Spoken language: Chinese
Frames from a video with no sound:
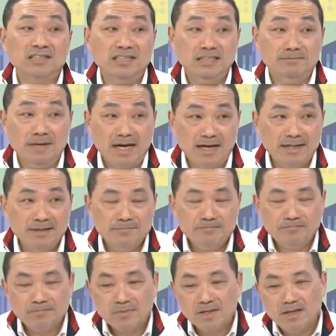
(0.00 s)
猪排。
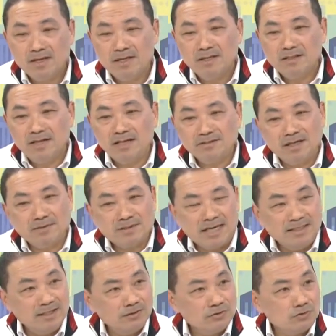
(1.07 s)
嗯。他只要
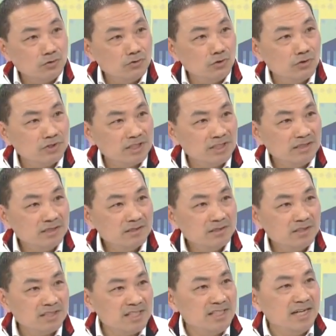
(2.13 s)
谈到瘦肉精，
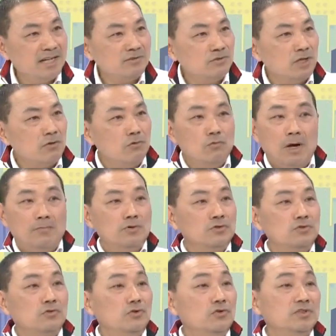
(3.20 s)
就进来甩公光不
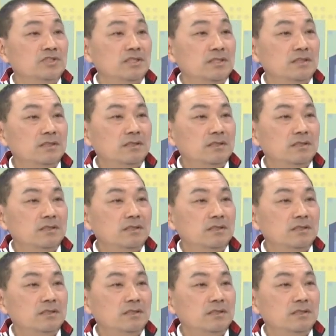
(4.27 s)
瘦肉精。